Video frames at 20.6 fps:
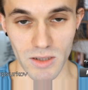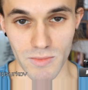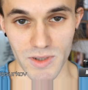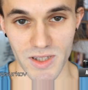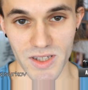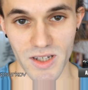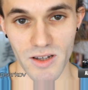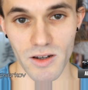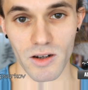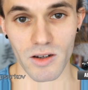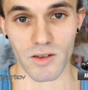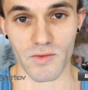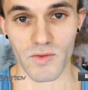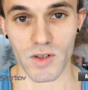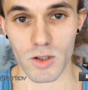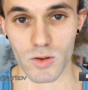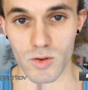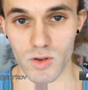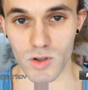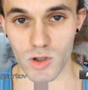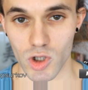bisherigen
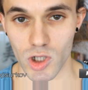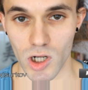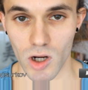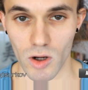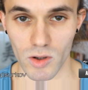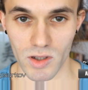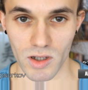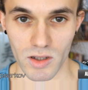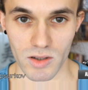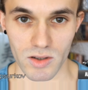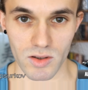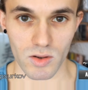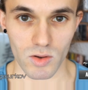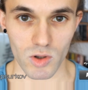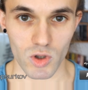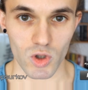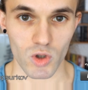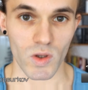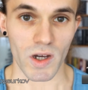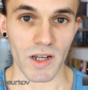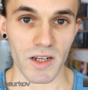Videos geschaut hast und
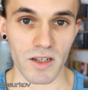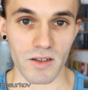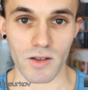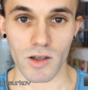schon einige